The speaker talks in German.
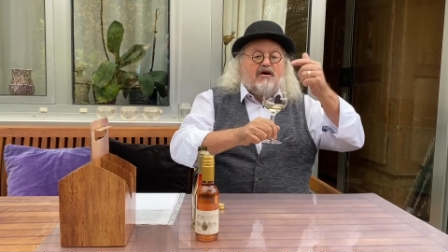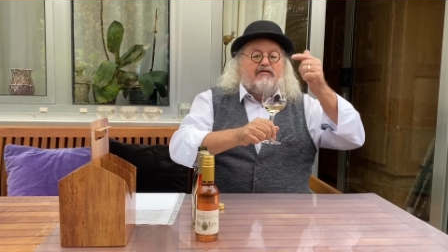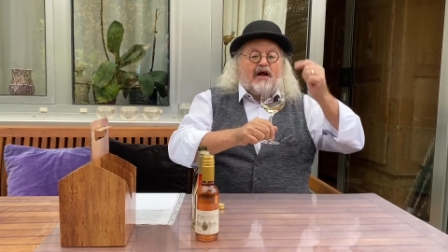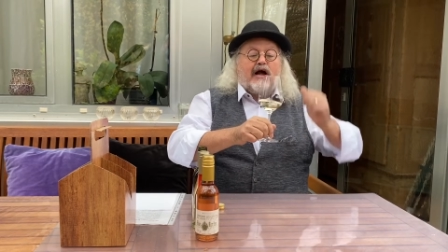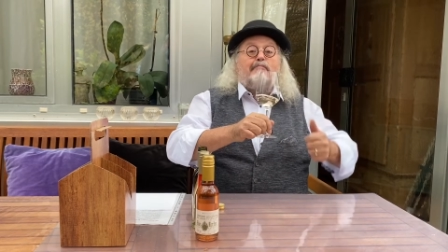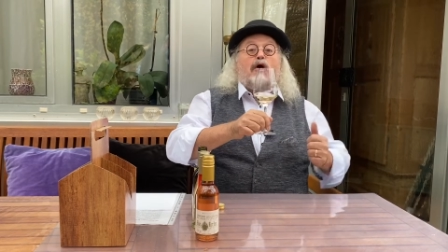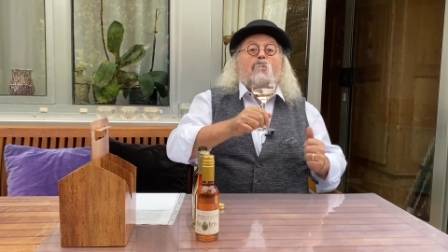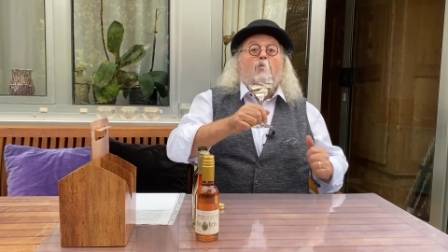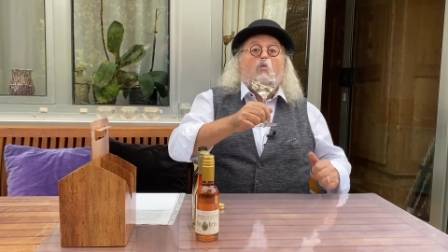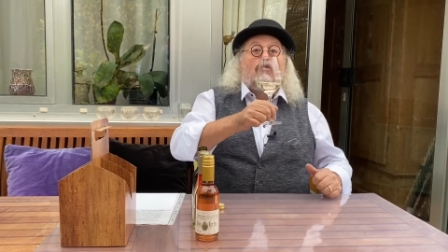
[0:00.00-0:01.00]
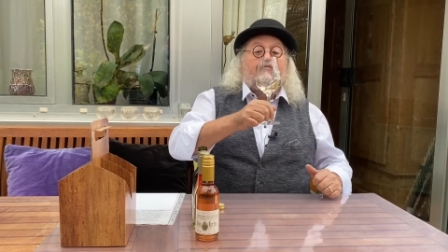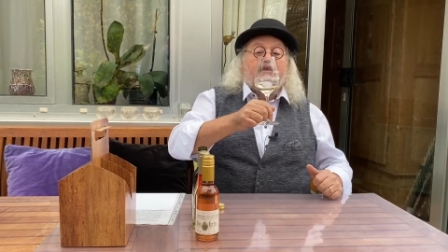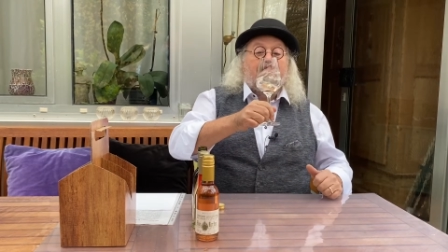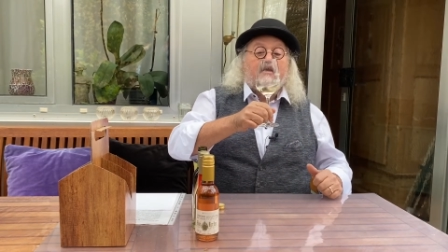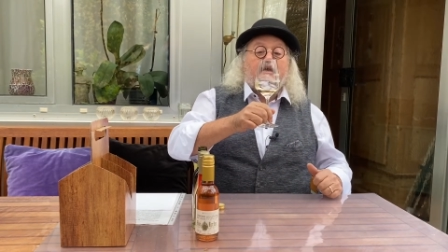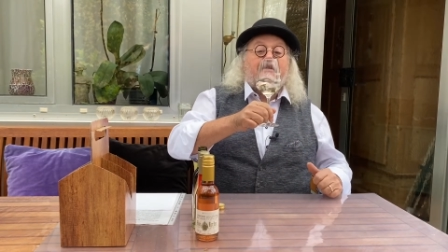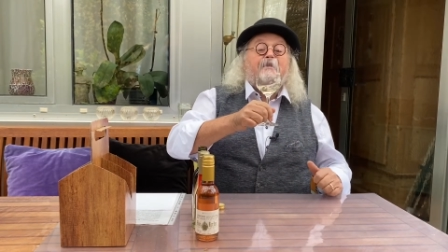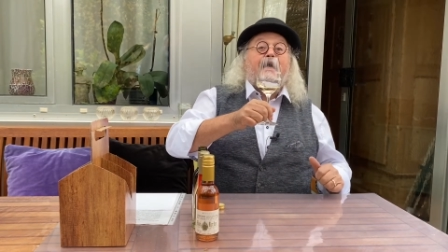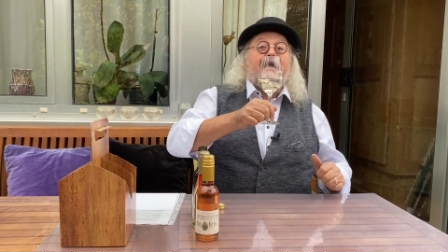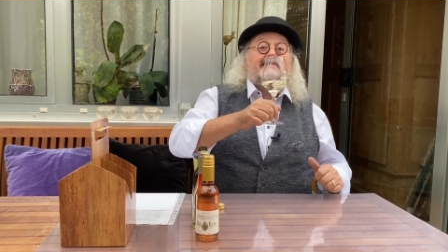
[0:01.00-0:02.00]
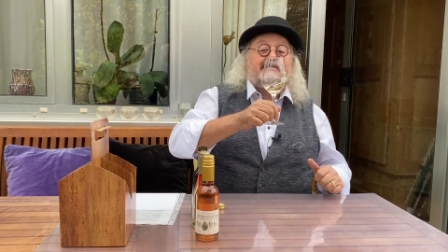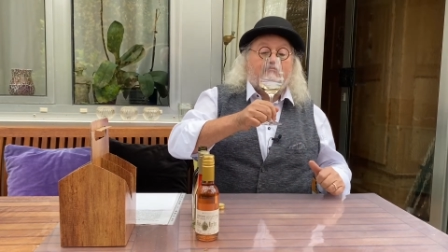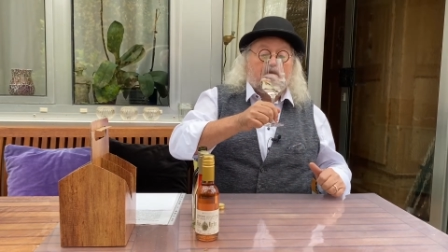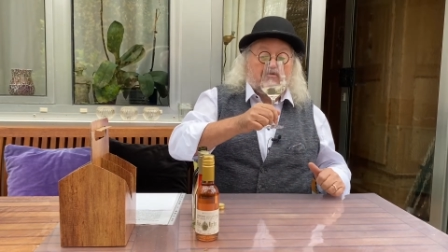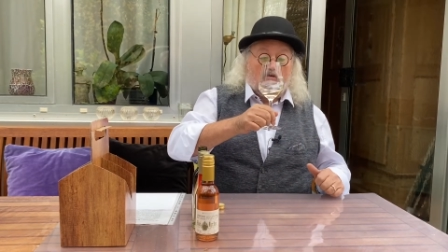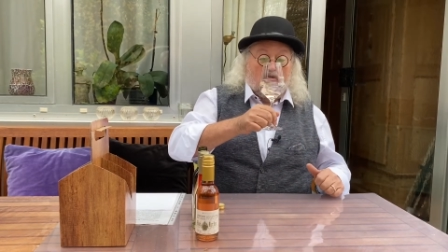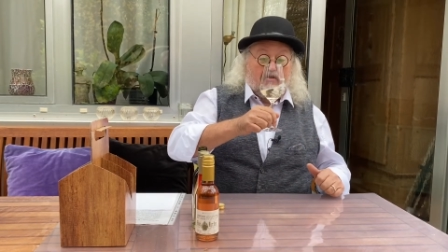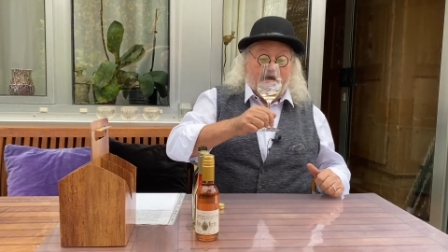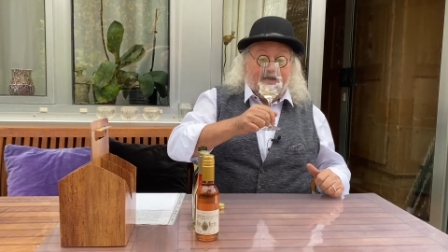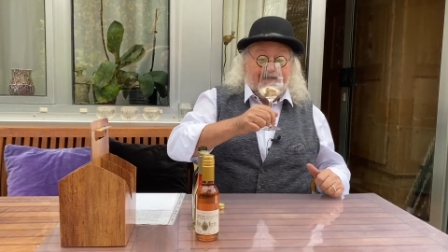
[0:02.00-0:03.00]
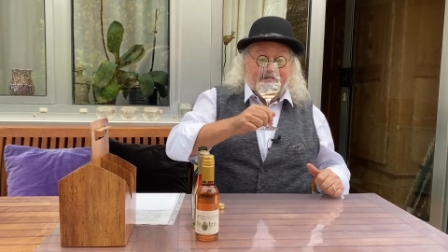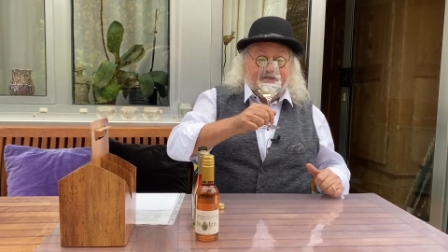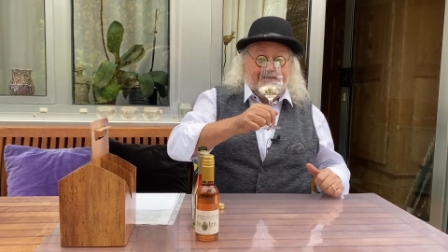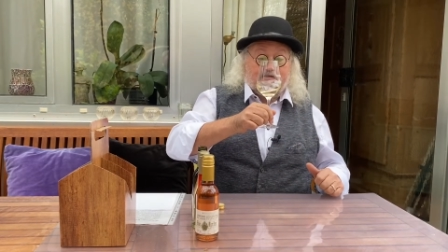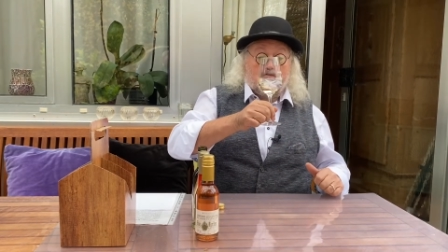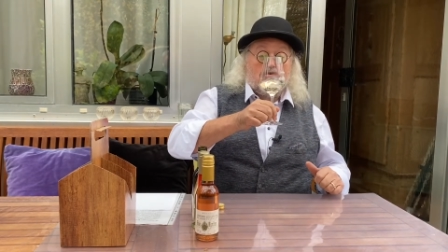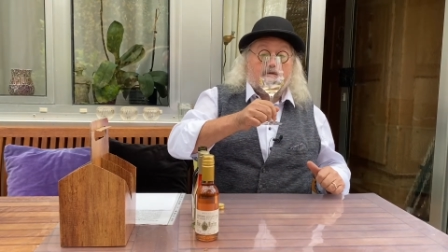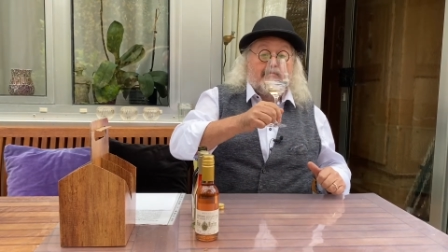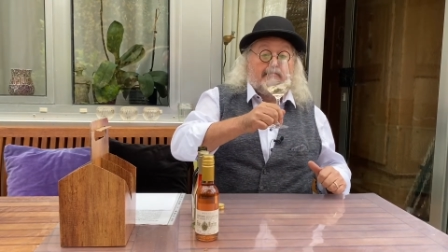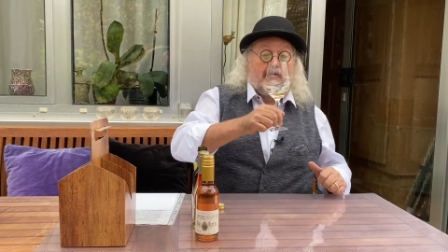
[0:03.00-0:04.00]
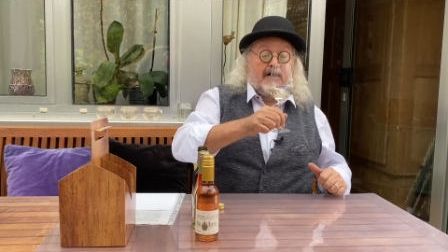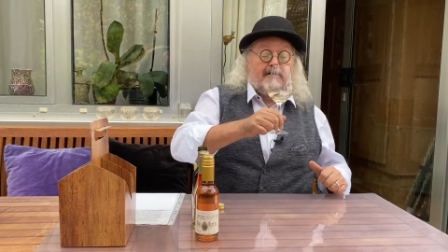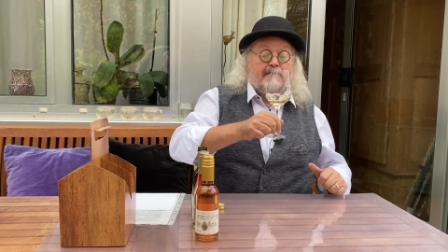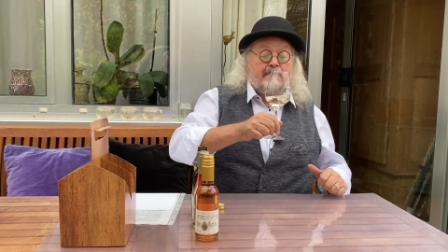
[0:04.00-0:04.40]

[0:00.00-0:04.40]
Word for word: Und da kann man da oben das Näschen mal dran halten. Jetzt gucken wir mal.